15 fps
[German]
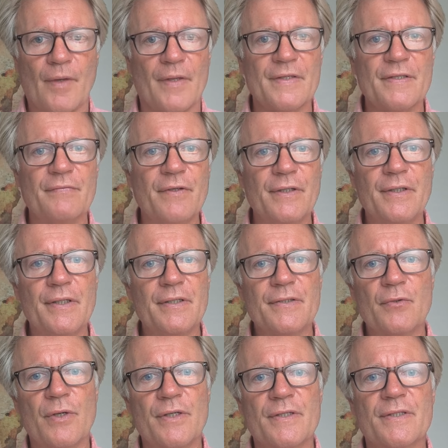es wird hier
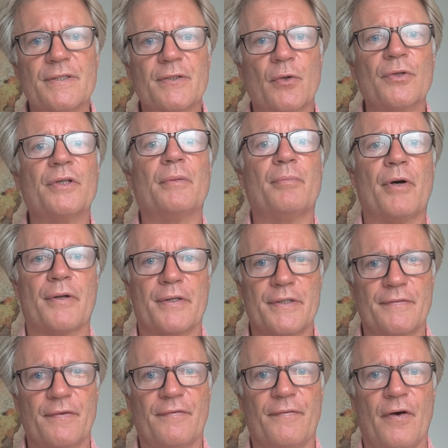so ein
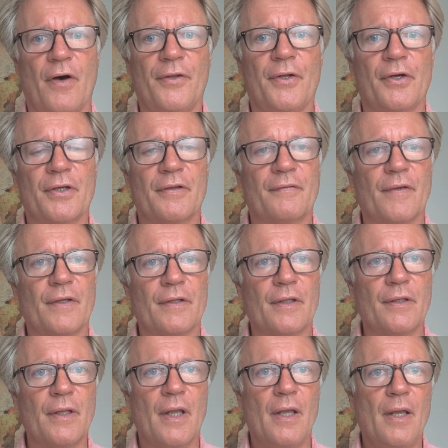sonderbares Verfahren
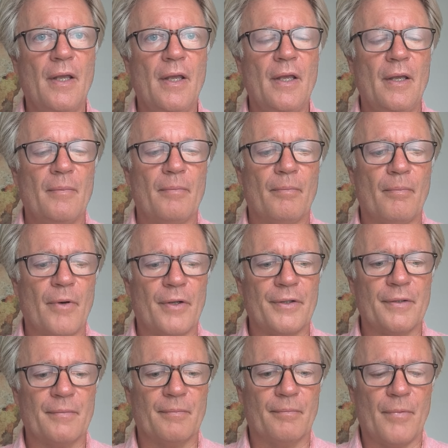angewendet.
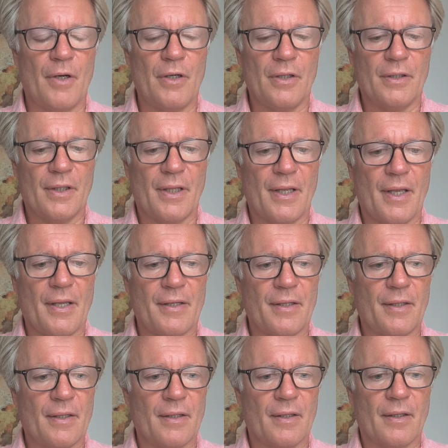Man macht
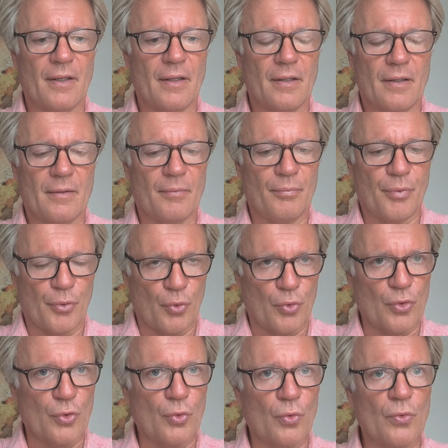eine
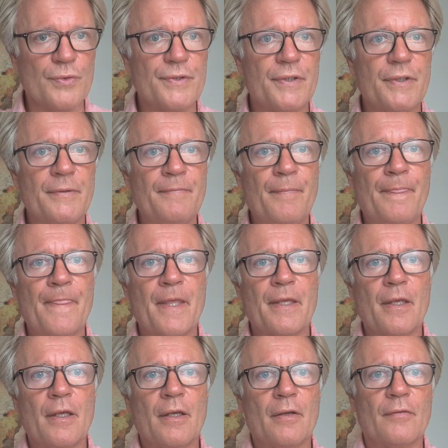Prognose
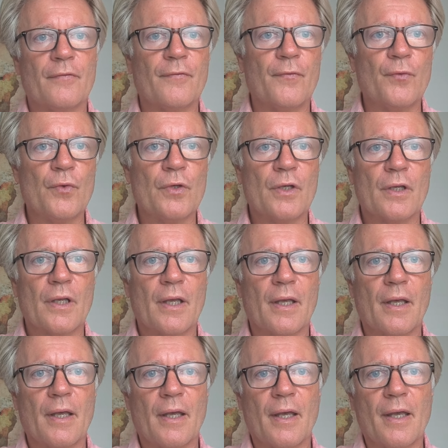für
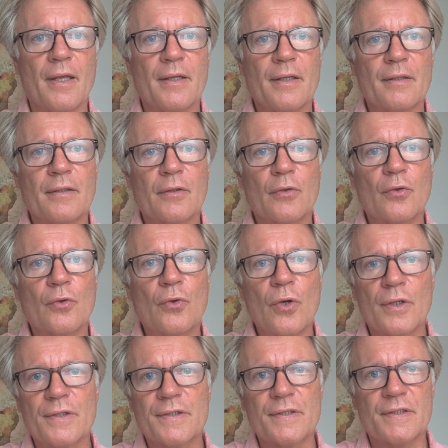einen
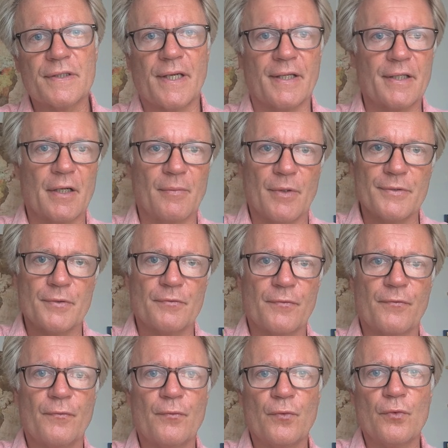kurzen Zeitraum, also
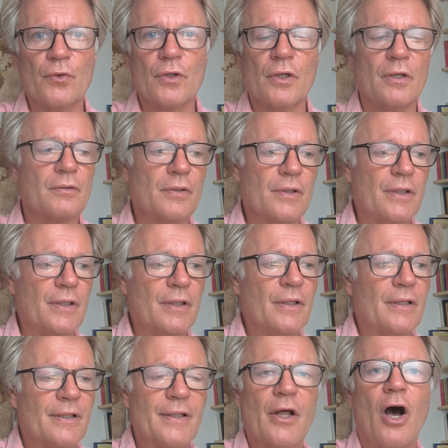für
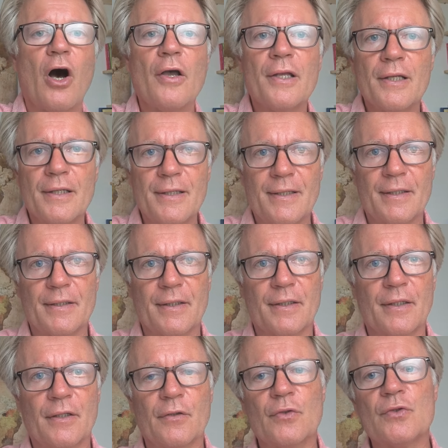die
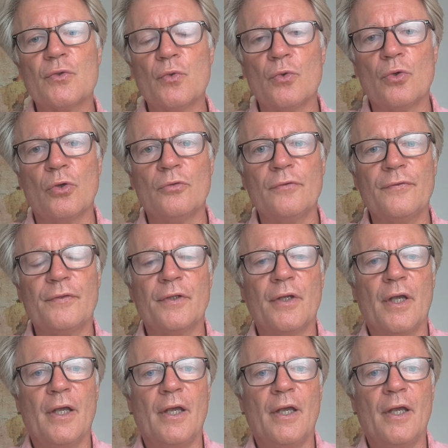naheliegende Zukunft